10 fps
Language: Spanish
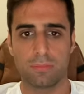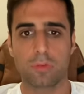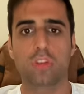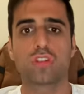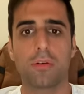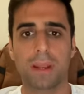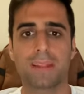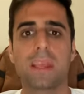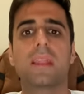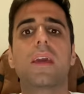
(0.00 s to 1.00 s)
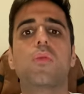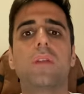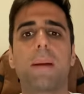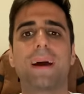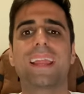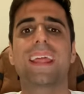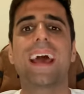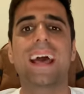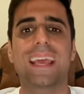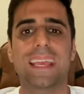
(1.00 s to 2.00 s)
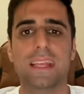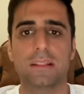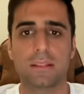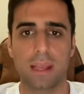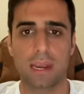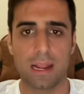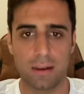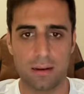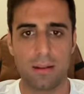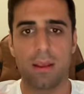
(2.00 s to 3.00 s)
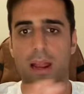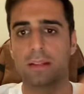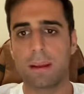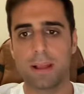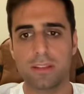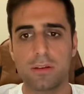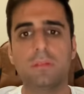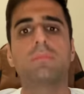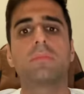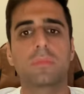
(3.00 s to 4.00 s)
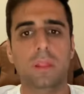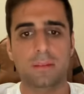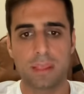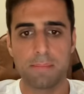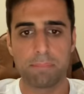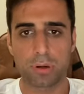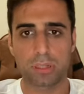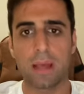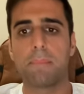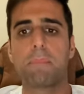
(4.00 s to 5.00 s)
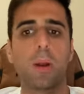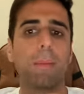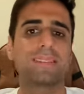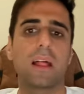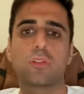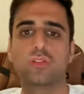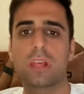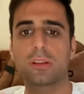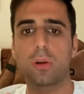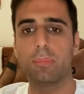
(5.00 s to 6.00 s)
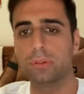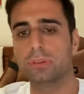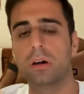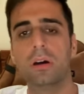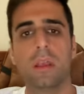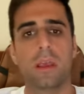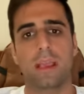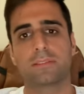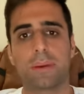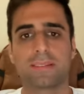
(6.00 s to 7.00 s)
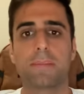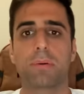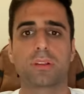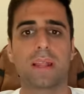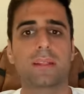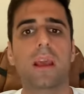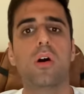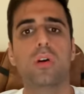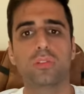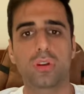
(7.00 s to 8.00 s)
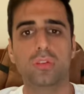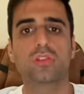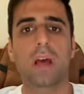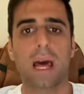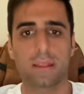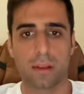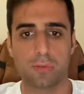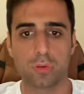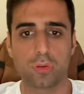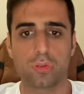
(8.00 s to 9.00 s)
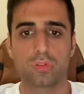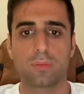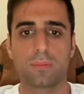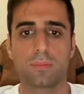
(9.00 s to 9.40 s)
sobre ti de una manera integral. El tamaño sí importa, pero pasado cierto punto es más importante otros atributos.